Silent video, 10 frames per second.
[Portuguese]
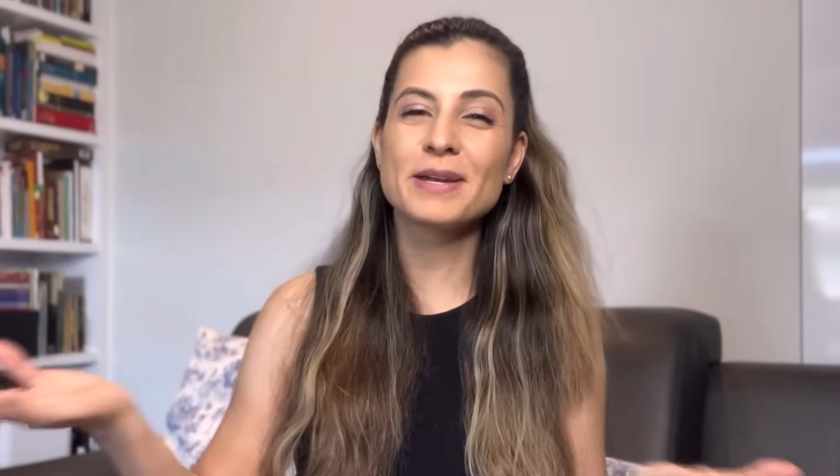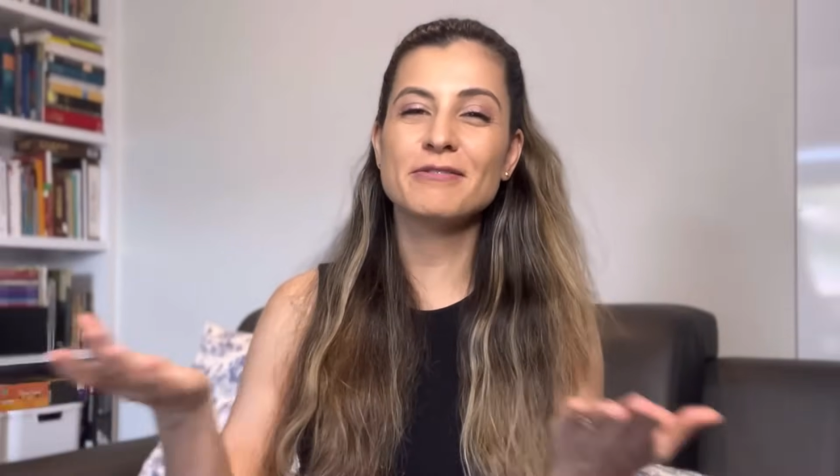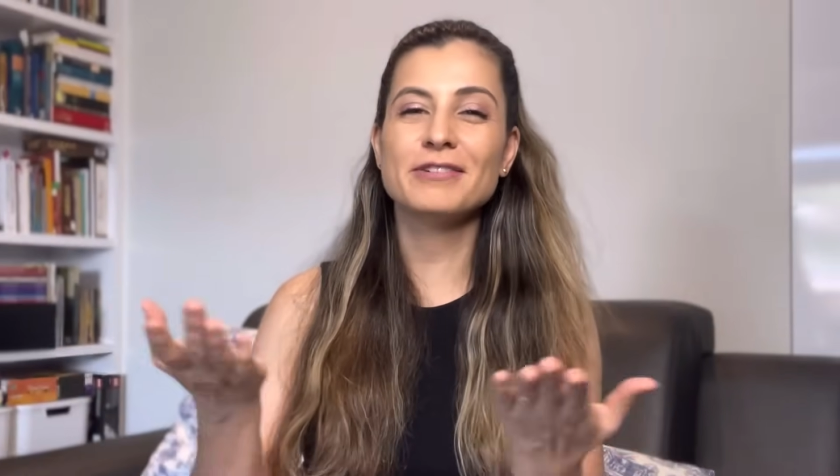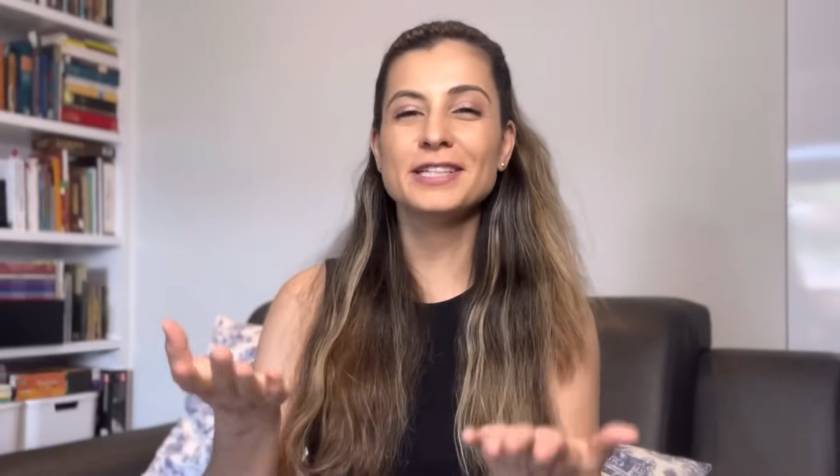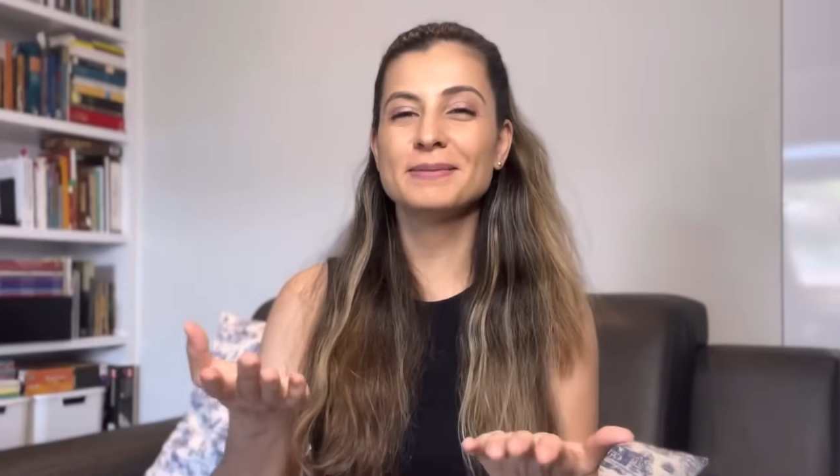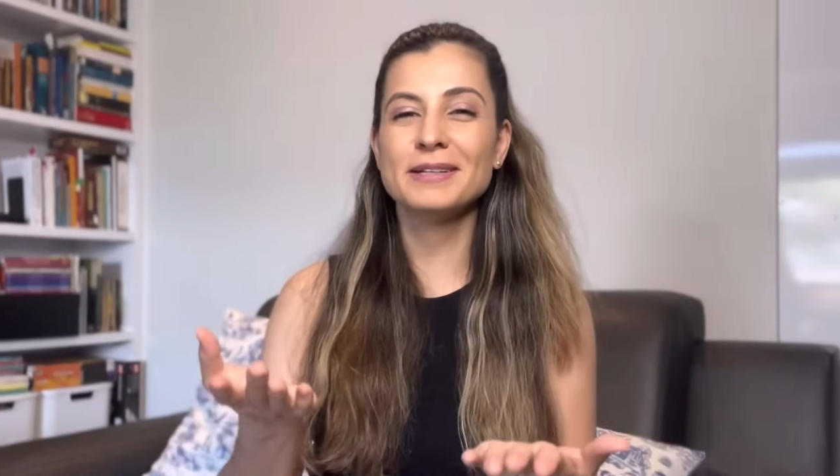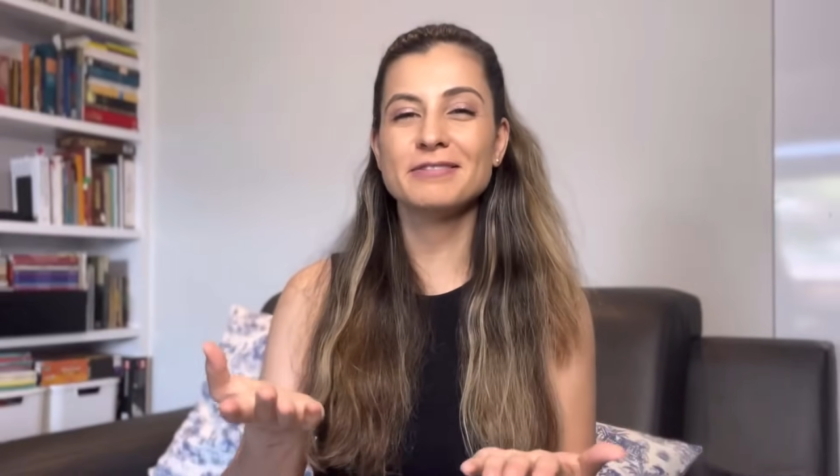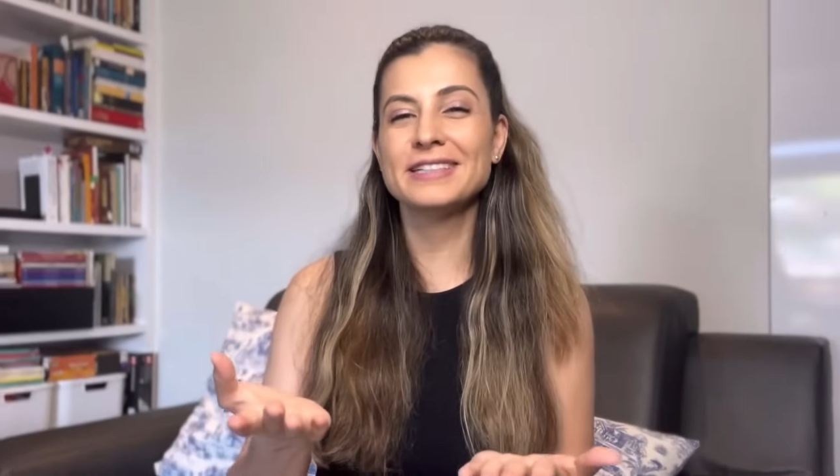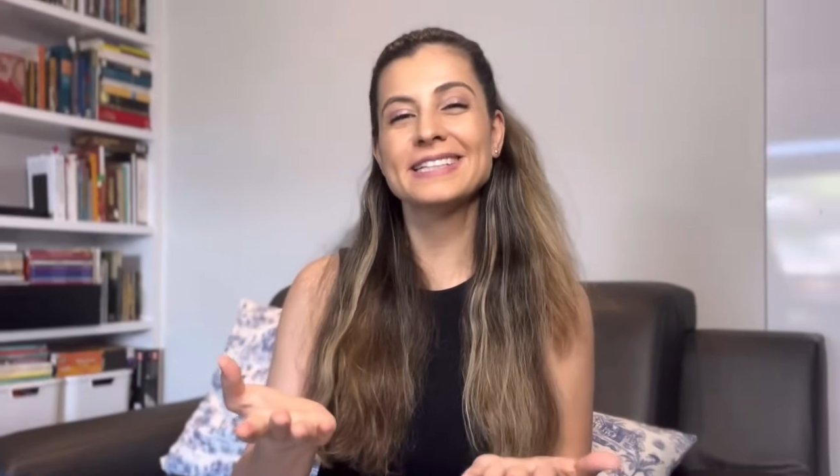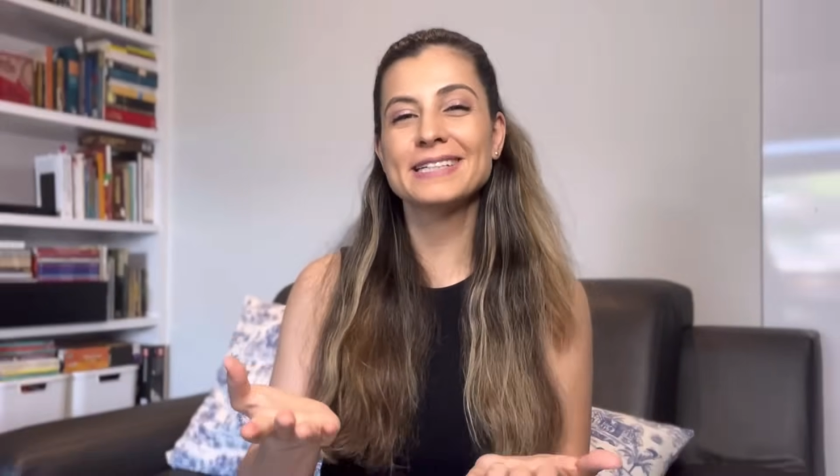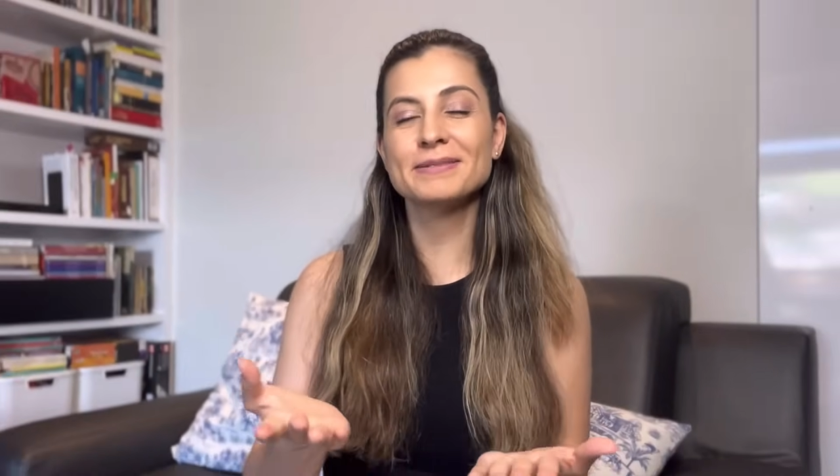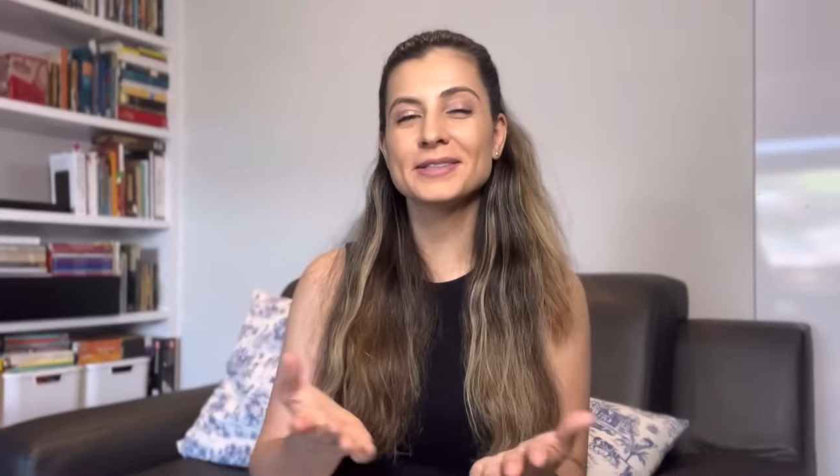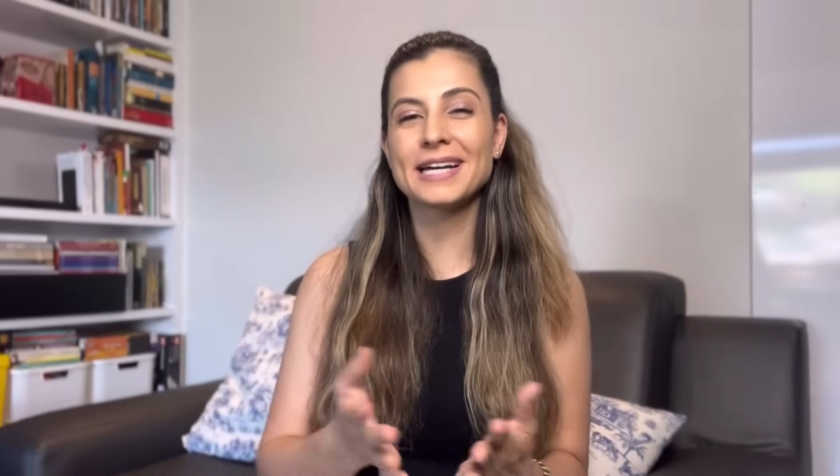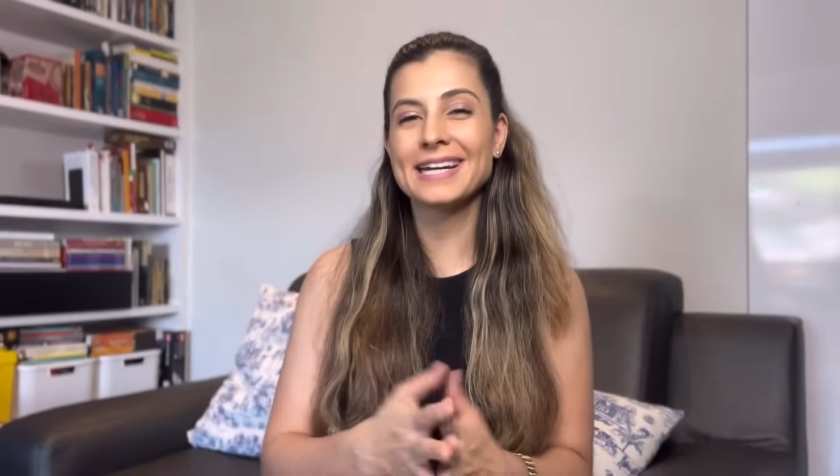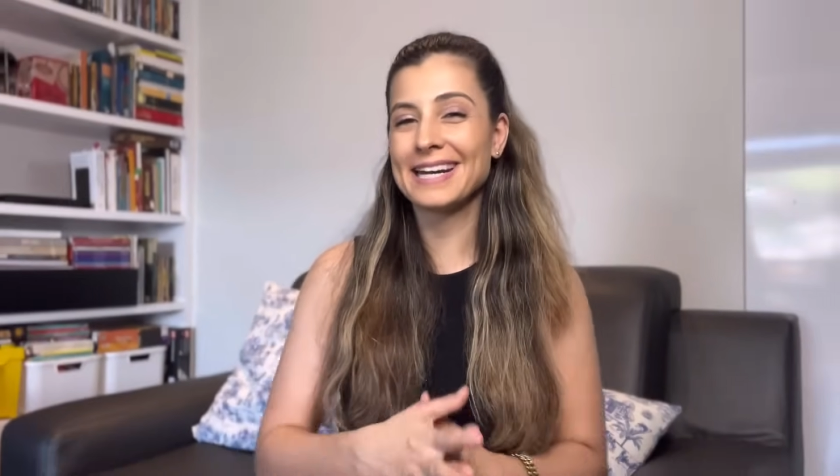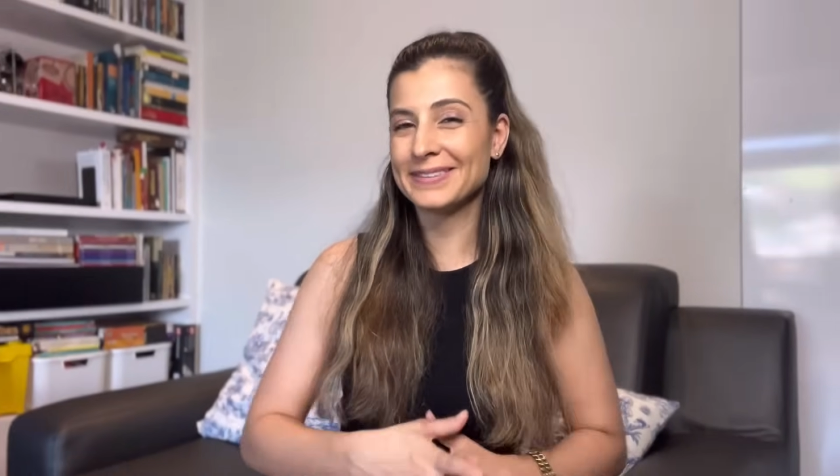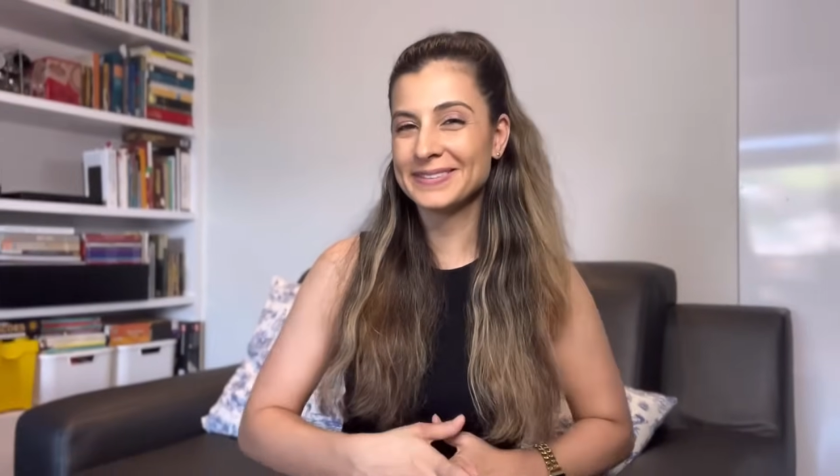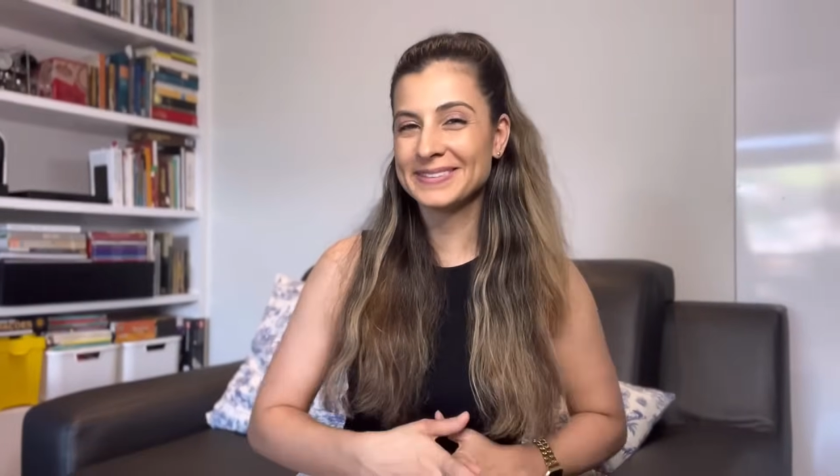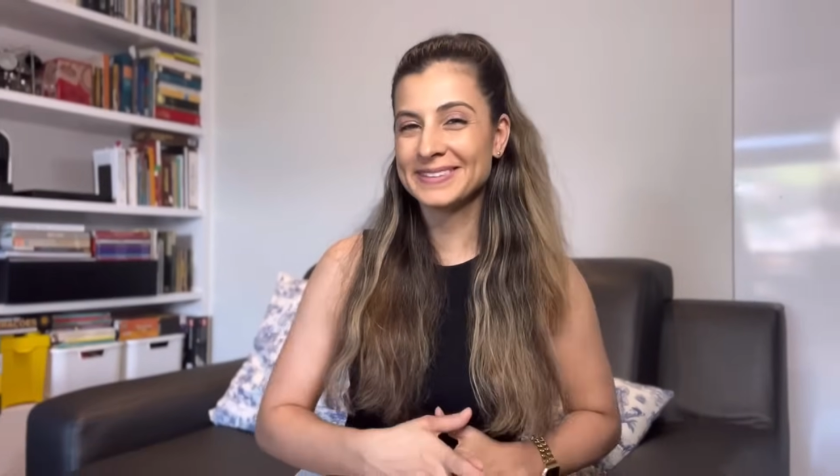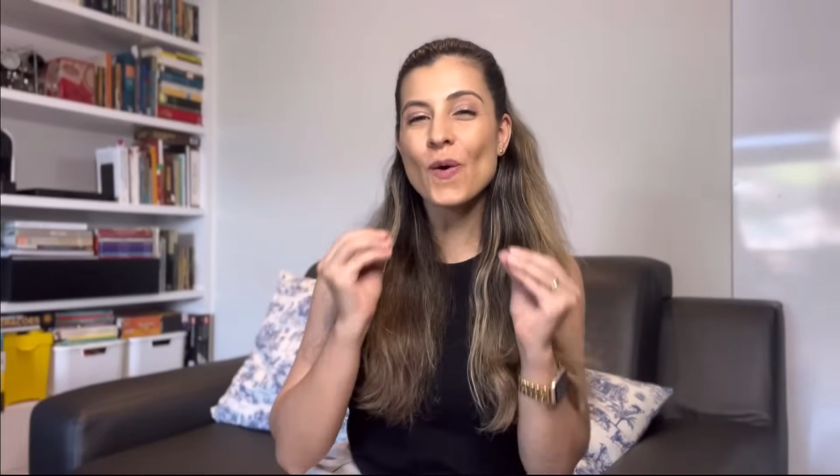bem-vindo, bem-vinda ao meu canal.